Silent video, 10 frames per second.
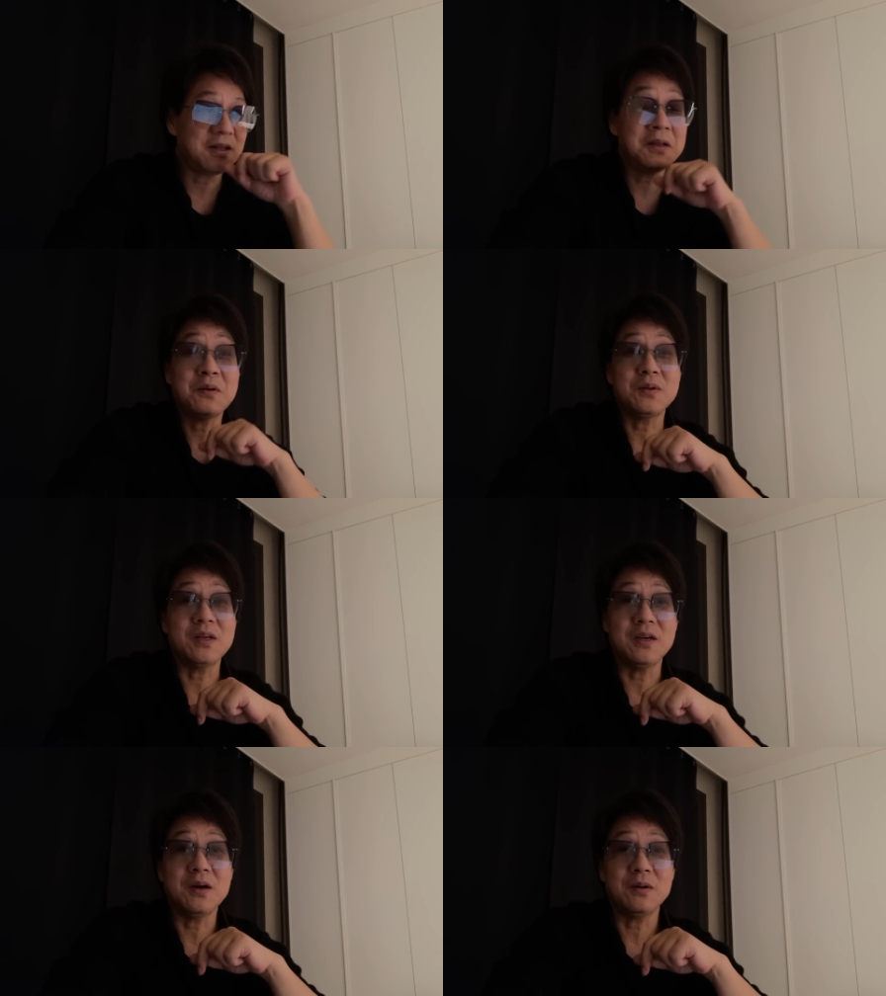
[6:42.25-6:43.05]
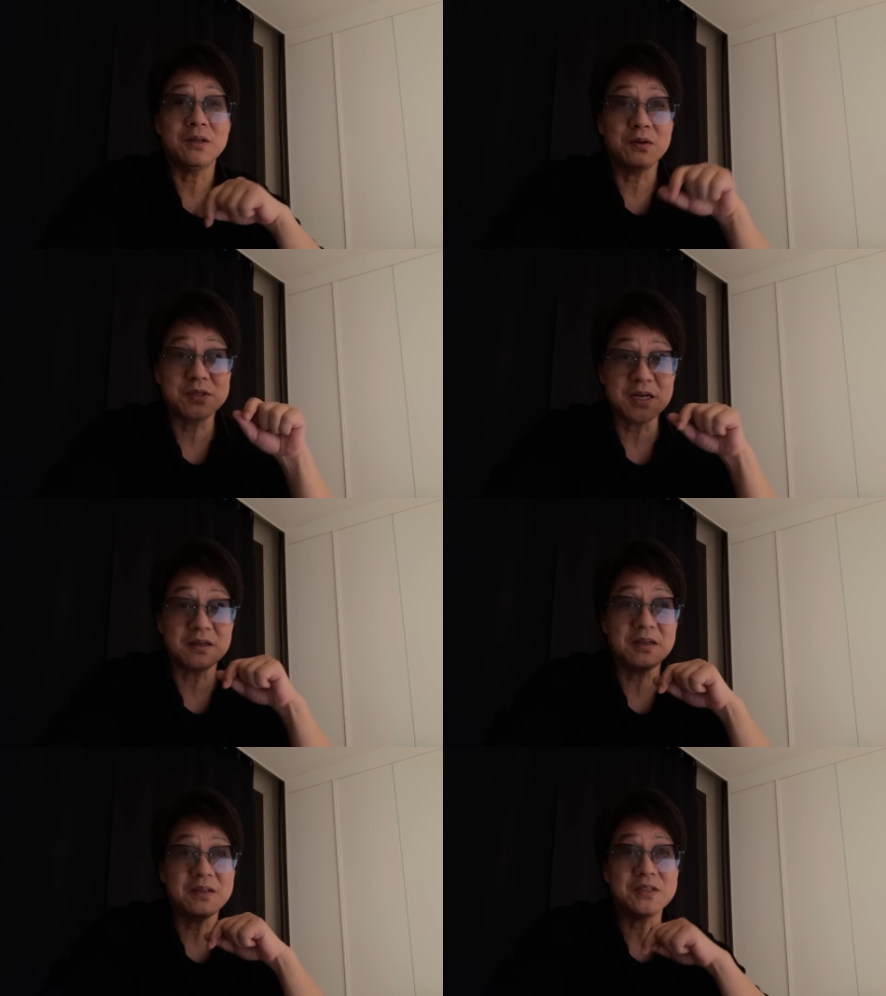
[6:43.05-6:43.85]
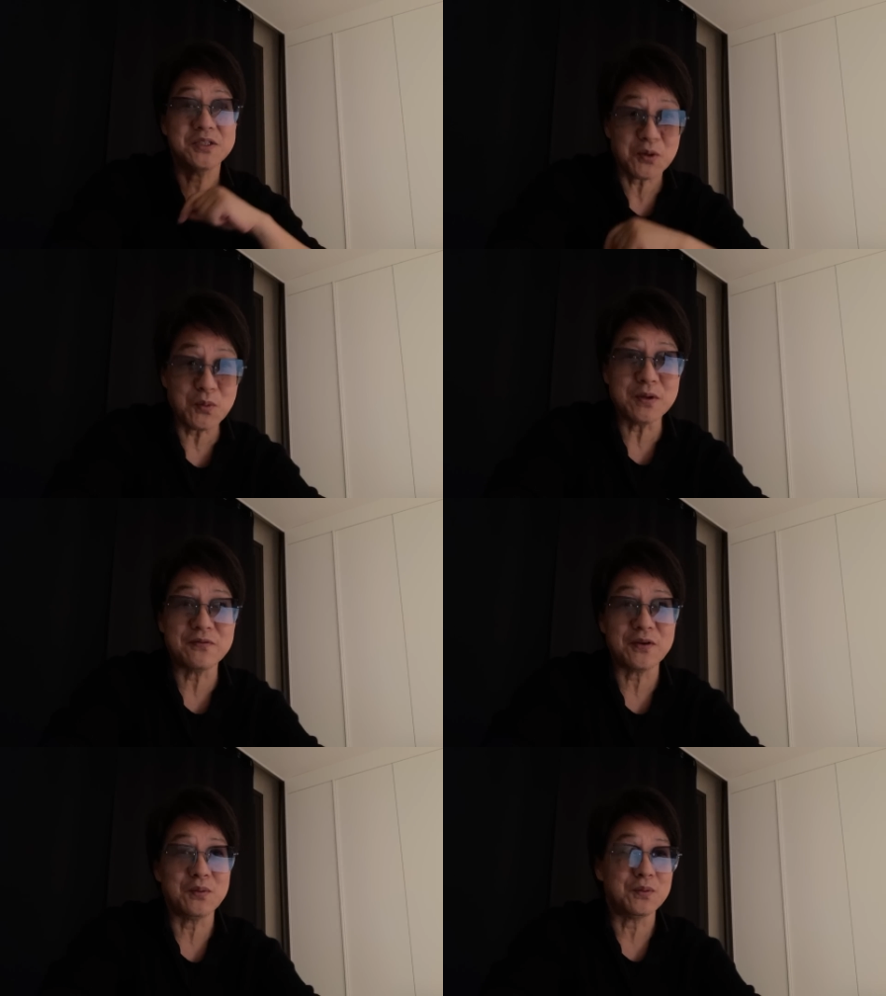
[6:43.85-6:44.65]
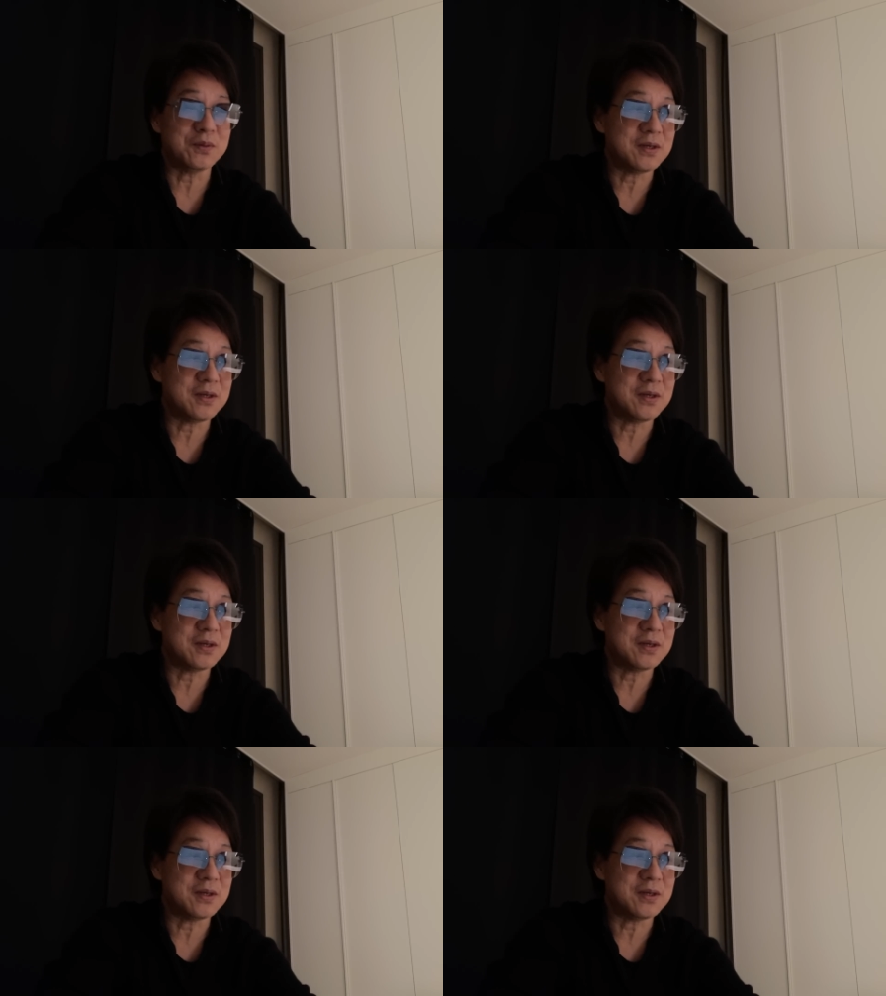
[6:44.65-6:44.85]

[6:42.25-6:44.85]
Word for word: 它能够提高、能够降低的交易费用，